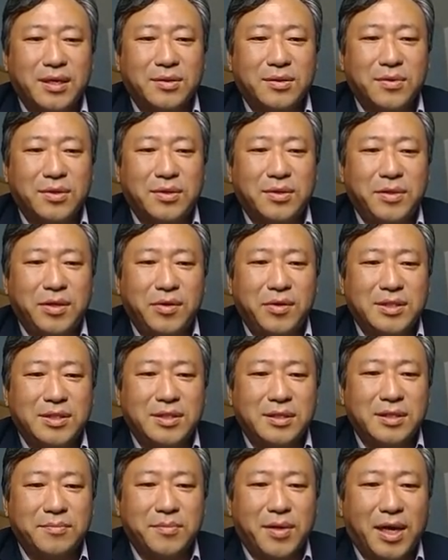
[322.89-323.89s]
또이민호
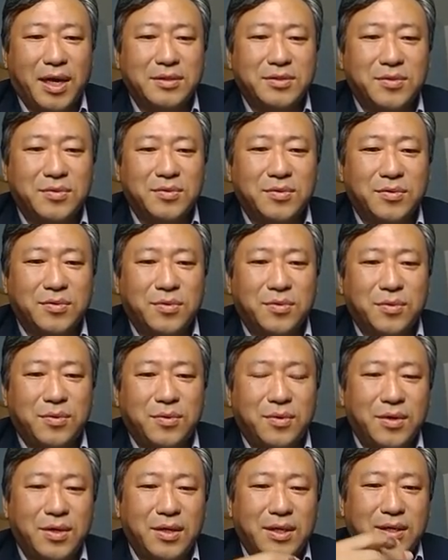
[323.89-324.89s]
회장님 개인적으로
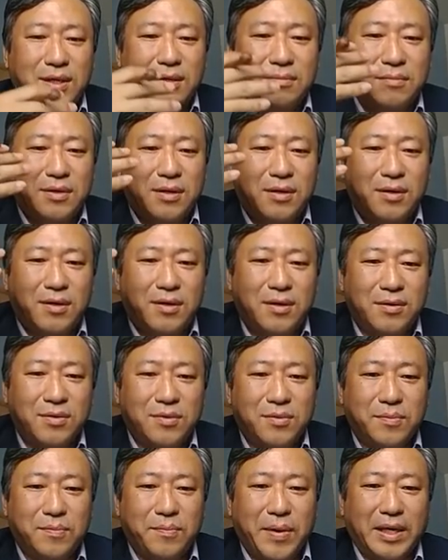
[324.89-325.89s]
또, 어,
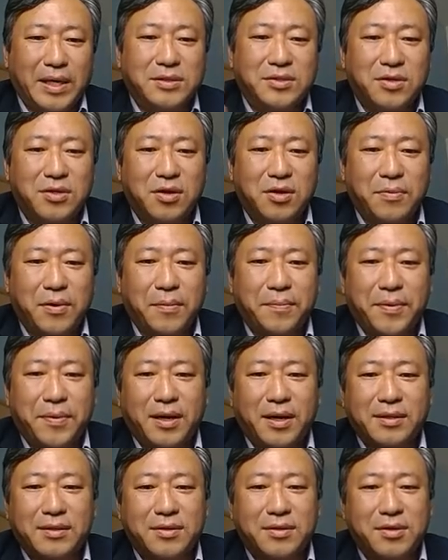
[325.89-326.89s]
또 벤처 기업
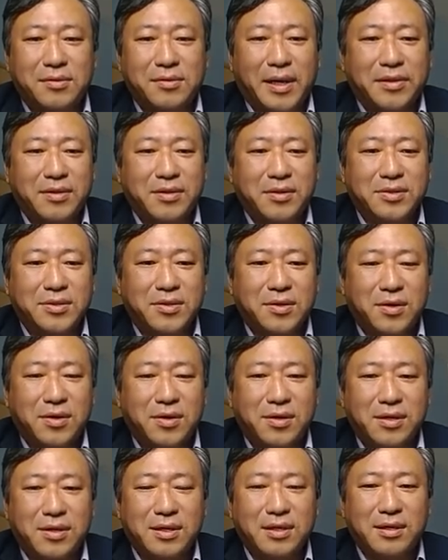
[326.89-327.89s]
협회라는 걸
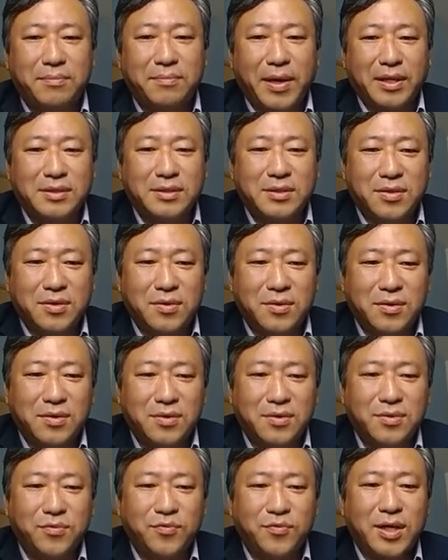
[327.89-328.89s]
만들어서 이
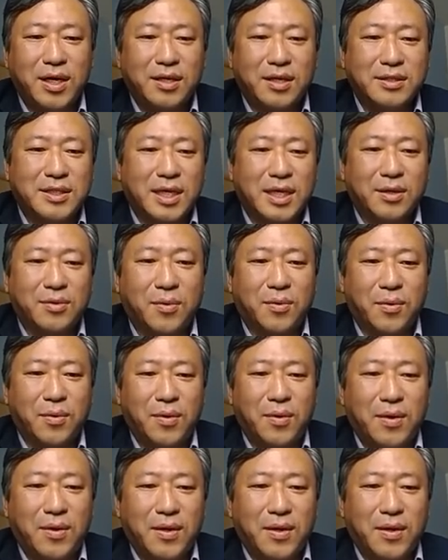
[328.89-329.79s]
벤처를 위한 제도